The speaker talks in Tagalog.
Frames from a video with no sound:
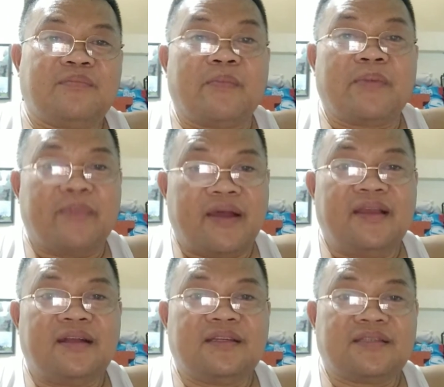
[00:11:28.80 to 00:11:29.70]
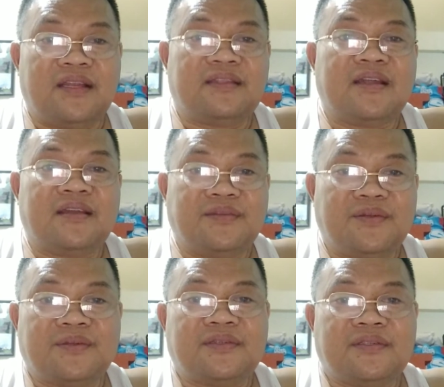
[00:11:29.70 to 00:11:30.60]
ang papapayag na salita ng
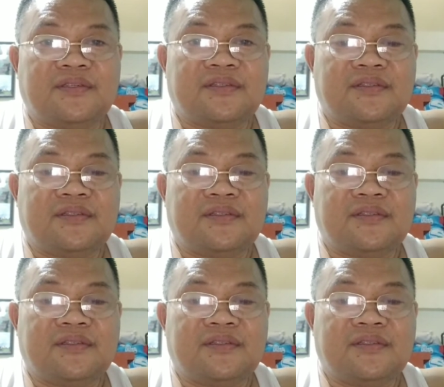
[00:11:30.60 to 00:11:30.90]
Diyos.